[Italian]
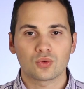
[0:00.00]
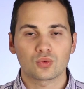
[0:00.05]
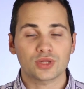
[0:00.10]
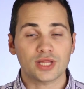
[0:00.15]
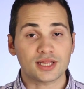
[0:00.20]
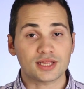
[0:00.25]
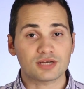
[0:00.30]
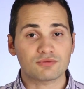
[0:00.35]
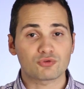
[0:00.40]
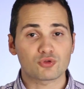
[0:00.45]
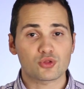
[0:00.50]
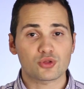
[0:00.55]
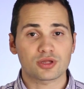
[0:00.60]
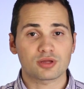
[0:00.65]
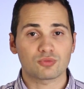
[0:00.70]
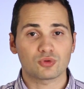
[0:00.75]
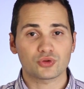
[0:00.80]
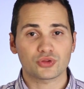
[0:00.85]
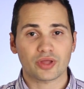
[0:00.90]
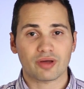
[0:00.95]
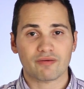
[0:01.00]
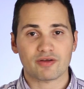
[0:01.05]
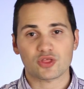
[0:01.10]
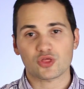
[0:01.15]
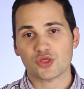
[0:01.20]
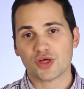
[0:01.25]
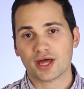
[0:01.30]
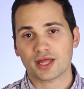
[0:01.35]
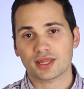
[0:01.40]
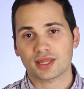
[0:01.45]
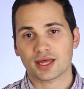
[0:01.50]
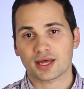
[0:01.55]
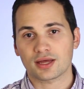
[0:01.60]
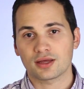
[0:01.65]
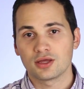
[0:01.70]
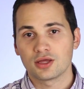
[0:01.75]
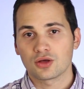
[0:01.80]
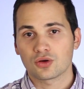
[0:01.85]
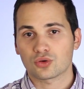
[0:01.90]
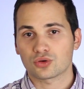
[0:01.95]
Un'altra funzione molto avanzata
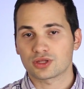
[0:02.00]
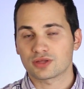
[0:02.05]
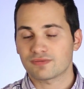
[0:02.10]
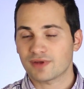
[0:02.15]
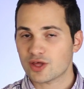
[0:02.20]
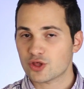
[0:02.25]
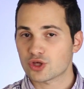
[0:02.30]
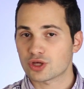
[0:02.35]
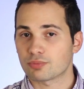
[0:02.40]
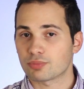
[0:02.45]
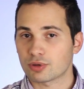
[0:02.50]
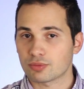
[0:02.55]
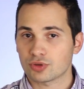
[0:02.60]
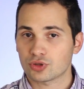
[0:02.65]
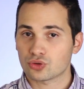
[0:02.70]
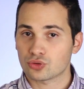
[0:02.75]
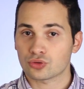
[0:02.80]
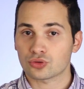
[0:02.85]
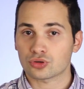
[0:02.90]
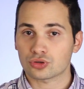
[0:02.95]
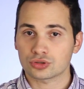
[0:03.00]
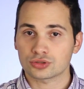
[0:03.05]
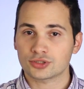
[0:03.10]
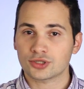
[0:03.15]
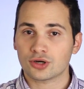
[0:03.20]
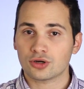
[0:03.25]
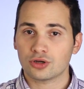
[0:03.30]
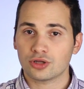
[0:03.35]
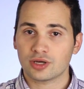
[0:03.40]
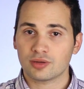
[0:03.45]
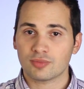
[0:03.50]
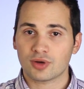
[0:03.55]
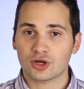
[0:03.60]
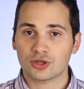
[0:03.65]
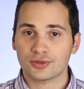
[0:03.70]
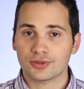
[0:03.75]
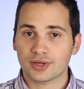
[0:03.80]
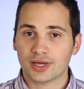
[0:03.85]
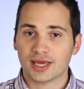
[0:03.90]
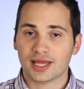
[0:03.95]
con i flash che permettono controllo
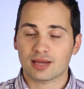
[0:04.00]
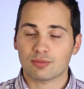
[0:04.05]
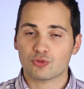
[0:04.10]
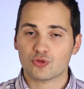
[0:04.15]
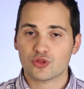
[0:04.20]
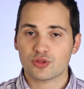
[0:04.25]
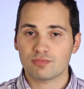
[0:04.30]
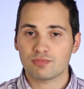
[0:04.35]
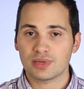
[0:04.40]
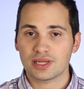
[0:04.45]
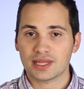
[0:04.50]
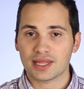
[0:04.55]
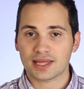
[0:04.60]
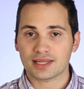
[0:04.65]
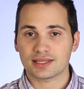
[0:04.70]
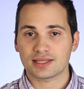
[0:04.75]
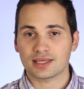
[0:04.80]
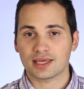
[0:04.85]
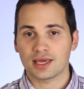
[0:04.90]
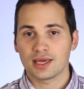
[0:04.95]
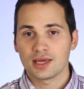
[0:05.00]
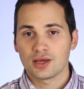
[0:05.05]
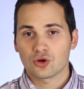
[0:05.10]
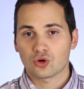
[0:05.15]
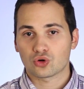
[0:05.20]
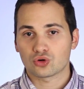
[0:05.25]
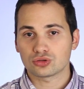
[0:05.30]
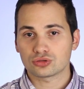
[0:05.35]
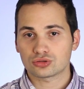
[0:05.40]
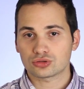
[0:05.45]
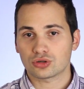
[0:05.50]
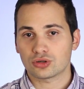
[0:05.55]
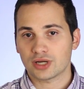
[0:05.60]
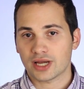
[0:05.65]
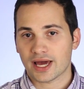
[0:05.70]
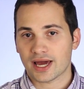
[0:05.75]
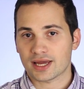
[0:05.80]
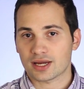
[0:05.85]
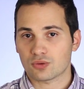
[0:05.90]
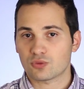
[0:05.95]
remoto è la possibilità di
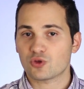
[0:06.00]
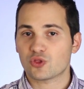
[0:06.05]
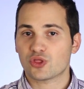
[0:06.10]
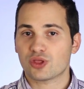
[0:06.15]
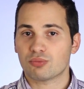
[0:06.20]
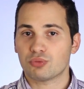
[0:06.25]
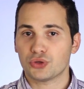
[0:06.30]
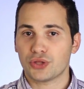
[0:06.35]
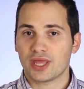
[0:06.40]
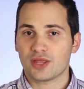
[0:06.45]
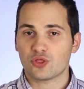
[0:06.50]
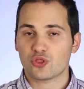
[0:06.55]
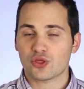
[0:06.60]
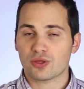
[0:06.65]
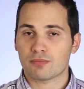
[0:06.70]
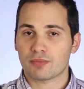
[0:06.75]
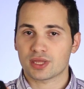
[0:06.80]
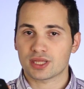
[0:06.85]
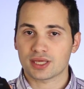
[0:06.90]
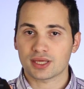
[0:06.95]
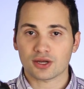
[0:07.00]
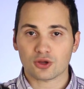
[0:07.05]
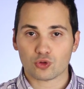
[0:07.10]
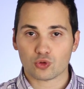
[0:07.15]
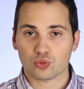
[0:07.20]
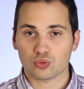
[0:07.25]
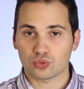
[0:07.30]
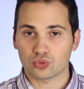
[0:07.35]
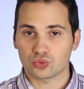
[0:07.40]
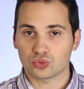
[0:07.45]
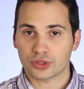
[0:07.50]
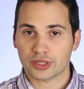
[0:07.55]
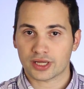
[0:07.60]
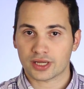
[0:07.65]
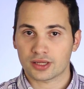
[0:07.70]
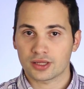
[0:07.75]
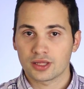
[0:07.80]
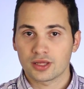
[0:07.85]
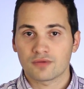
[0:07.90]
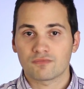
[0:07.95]
controllare questa potenza in maniera
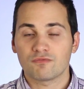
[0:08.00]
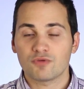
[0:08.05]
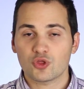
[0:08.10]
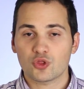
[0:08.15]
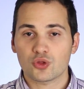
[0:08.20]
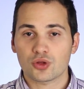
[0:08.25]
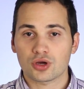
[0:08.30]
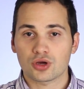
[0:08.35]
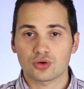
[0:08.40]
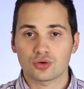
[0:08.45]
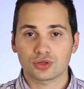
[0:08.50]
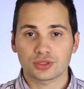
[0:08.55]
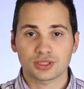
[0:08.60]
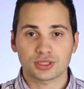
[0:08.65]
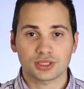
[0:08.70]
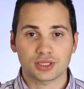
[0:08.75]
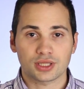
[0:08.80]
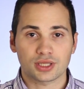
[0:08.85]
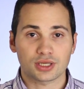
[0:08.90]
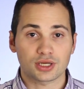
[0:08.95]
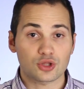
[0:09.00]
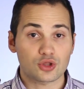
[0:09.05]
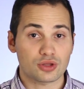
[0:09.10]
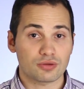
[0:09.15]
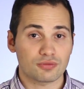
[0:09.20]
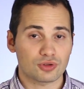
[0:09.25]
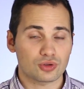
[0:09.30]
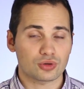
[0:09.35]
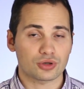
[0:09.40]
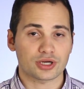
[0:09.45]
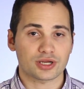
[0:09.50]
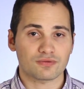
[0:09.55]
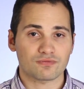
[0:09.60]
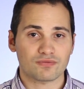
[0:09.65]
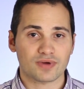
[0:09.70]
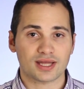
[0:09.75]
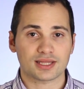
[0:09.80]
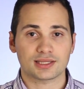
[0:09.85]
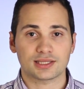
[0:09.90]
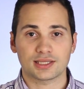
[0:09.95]
assoluta, visto che ogni ricevitore
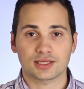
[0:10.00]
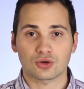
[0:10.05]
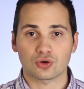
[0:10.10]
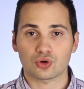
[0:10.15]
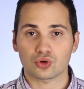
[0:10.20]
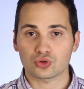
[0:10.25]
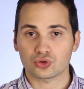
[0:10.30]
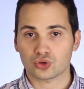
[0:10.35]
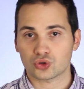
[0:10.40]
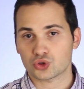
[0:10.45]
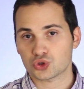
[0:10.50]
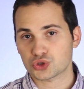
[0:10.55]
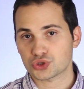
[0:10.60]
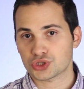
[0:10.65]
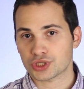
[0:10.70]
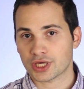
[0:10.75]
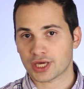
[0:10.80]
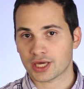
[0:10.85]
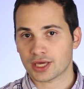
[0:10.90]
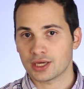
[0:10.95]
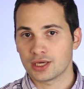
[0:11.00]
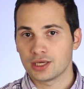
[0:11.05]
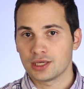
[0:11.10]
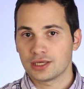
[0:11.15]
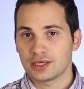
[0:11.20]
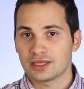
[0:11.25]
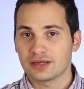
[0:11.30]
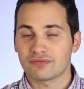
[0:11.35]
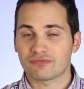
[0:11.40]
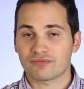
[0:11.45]
infatti conosce il